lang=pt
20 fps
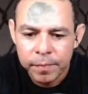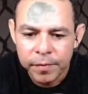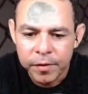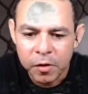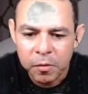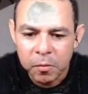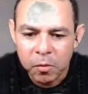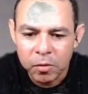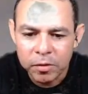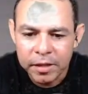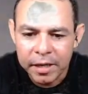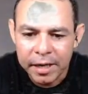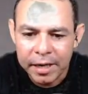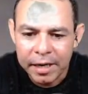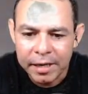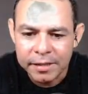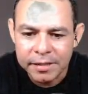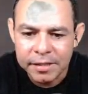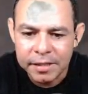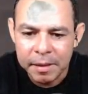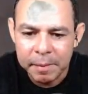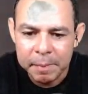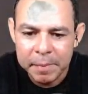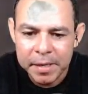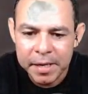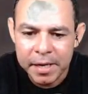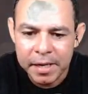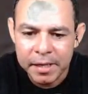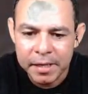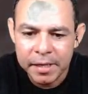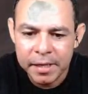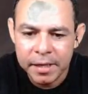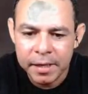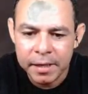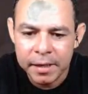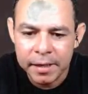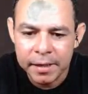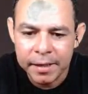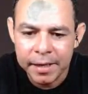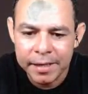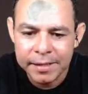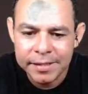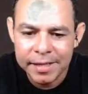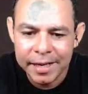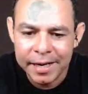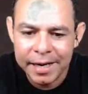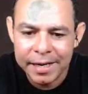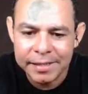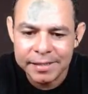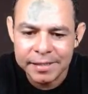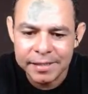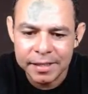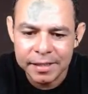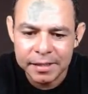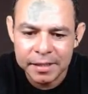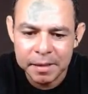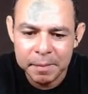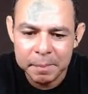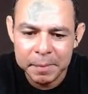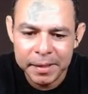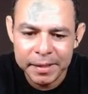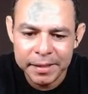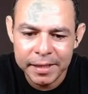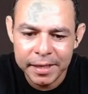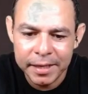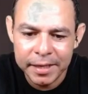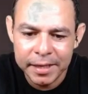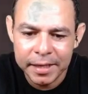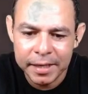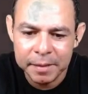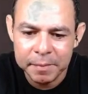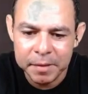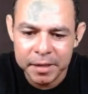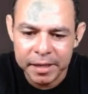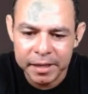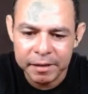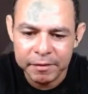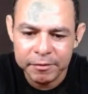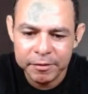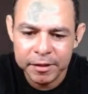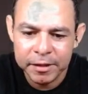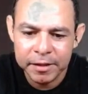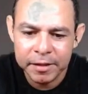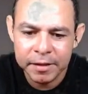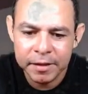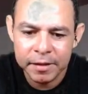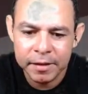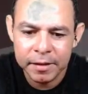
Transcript: Tem uma outra casinha bem ali. Essa casinha também tem câmera, quer ver?